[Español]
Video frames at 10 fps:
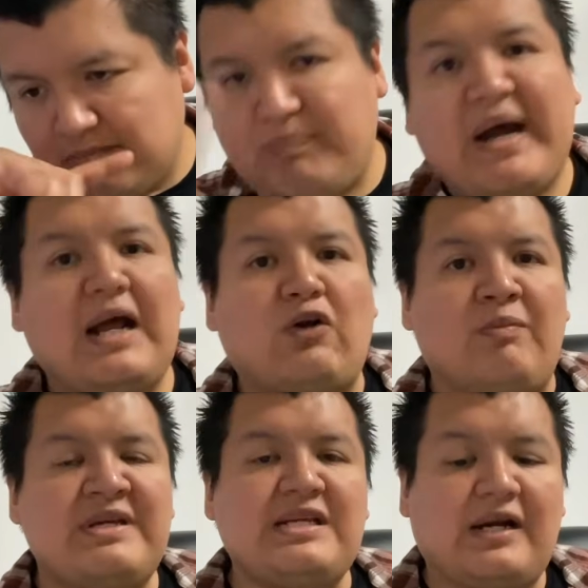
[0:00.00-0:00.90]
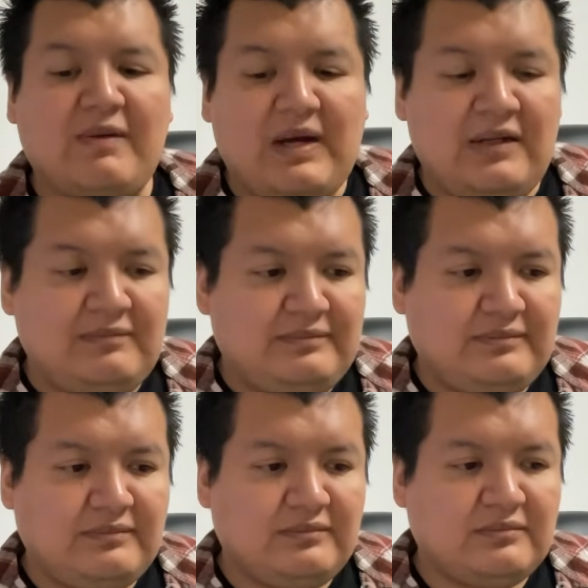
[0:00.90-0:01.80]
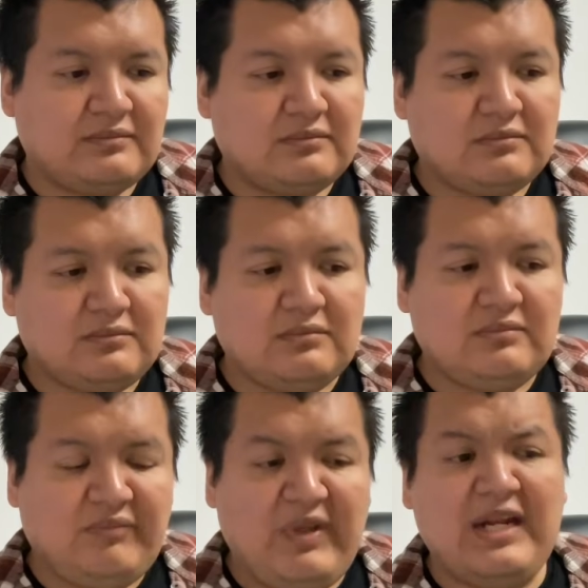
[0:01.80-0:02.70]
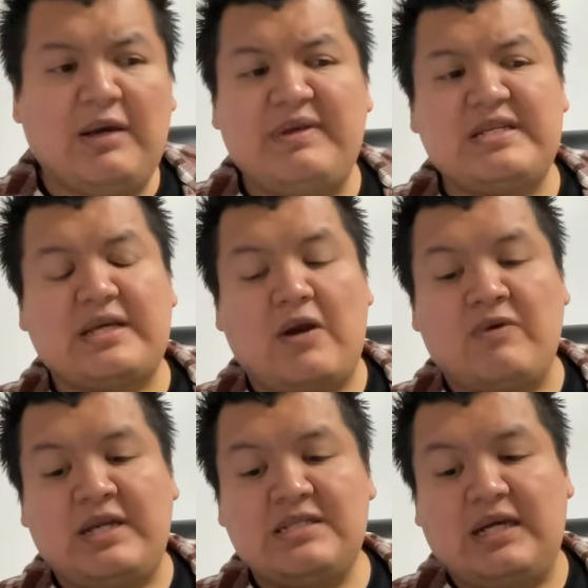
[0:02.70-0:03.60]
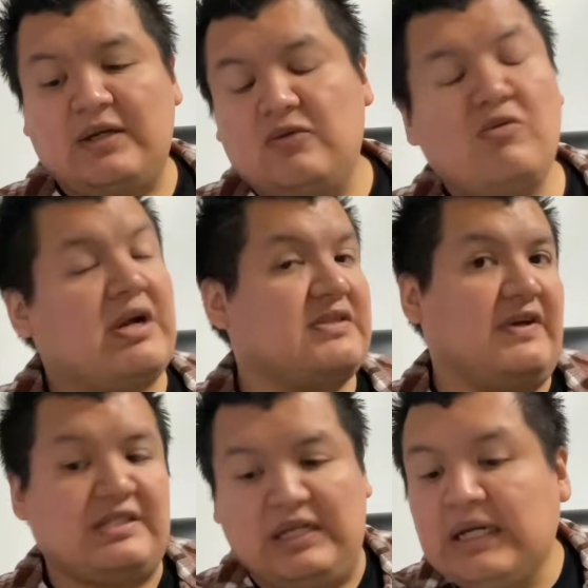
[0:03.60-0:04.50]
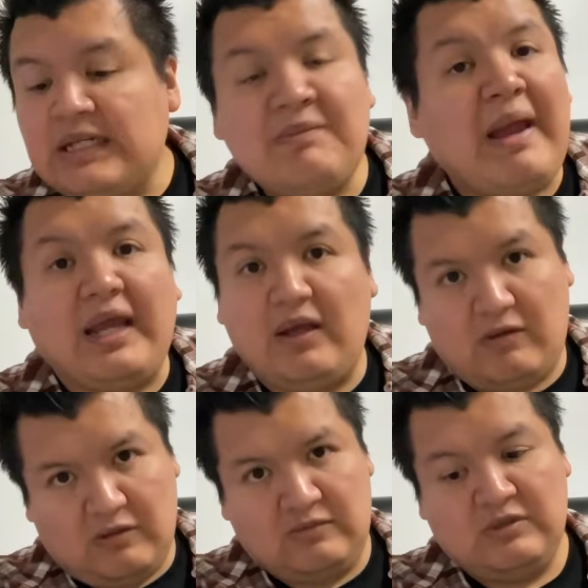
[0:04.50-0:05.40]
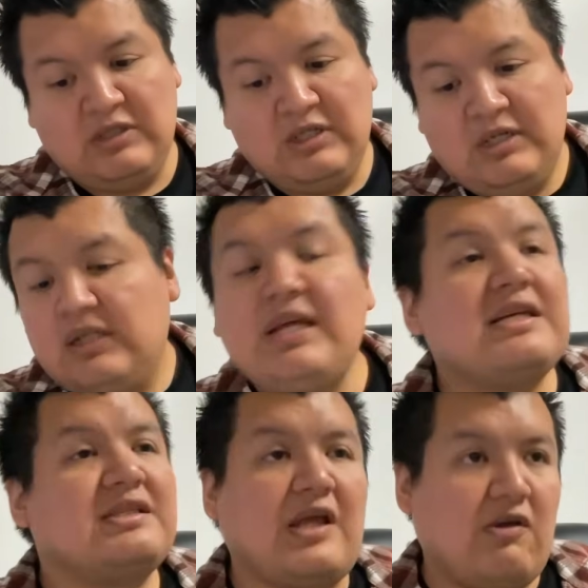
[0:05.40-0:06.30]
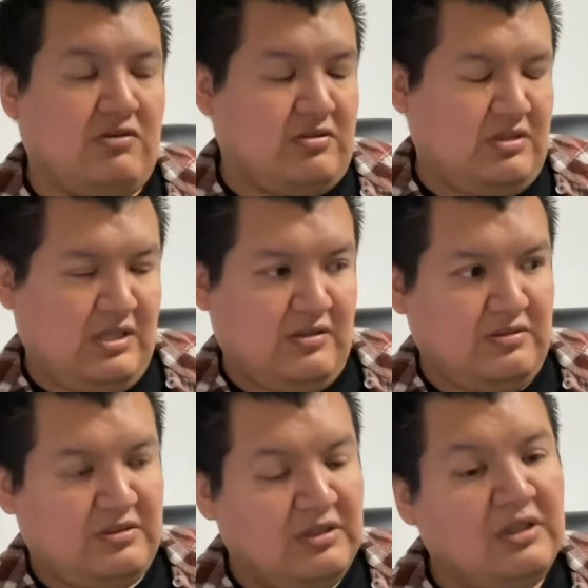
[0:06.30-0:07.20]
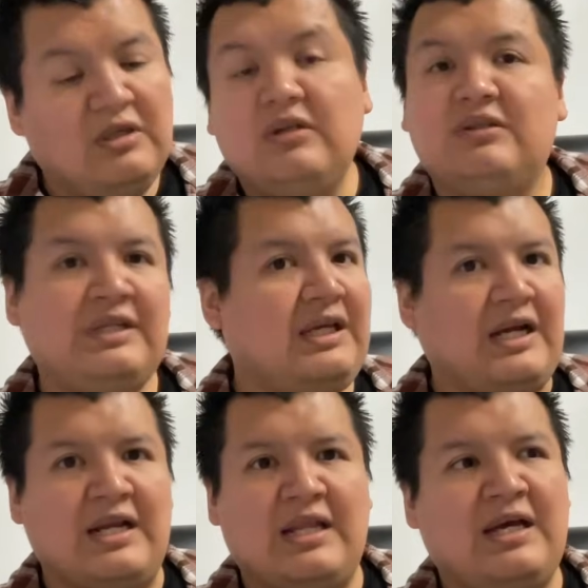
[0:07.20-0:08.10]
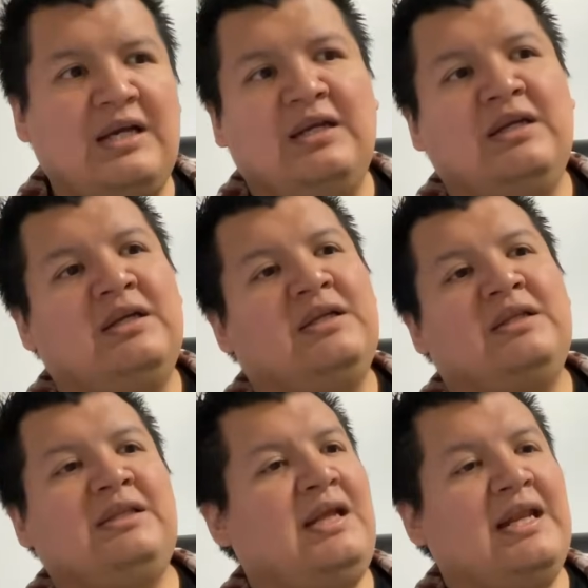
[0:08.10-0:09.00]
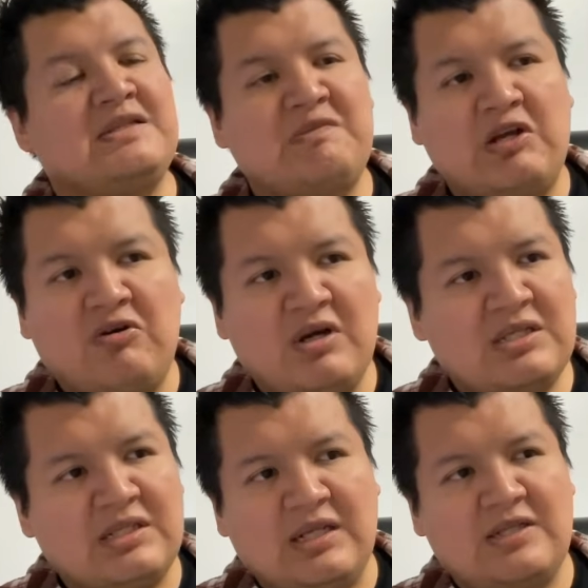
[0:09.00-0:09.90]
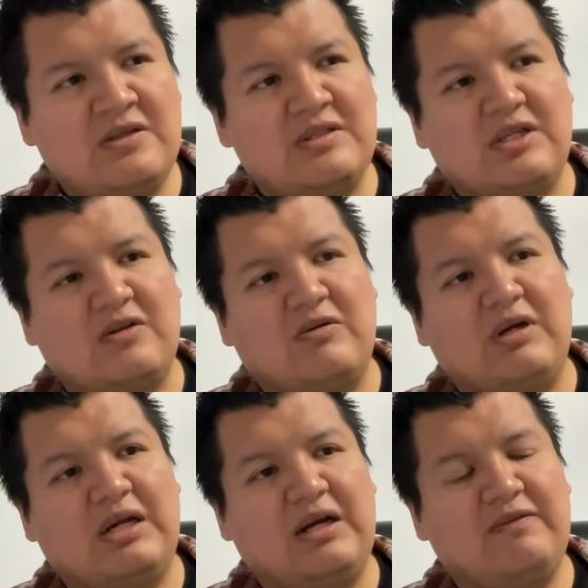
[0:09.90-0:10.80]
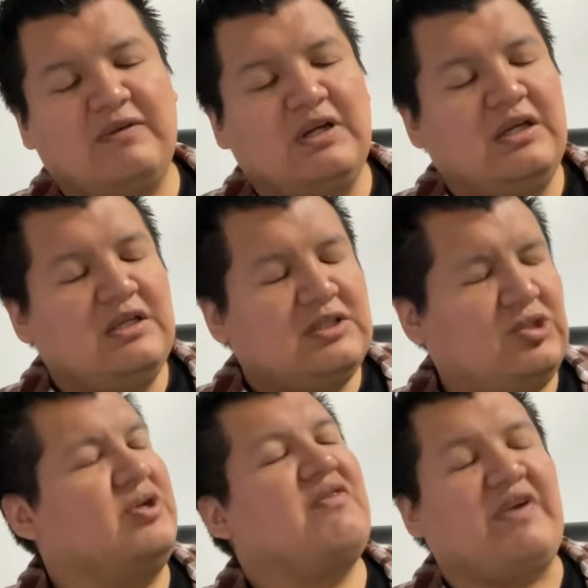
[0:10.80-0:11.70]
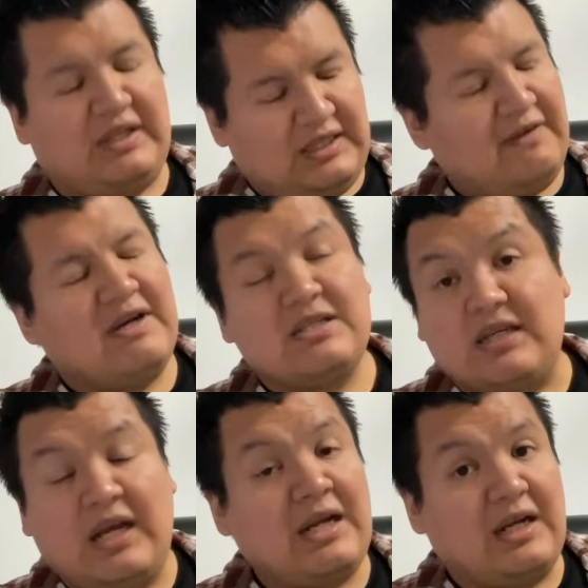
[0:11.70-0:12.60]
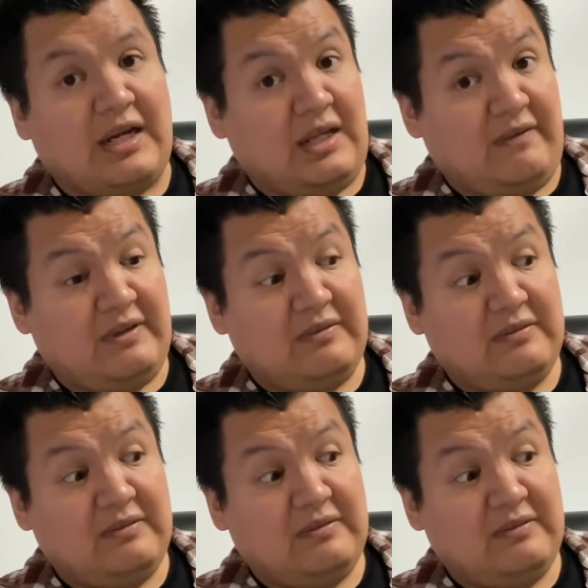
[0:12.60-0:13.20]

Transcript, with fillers: para comenzar al rival ir a visitar una isla nunca es fácil. Ni México, ni Estados Unidos, ni Canadá, ni las mejores selecciones de CONCACAF son efectivas en el Caribe.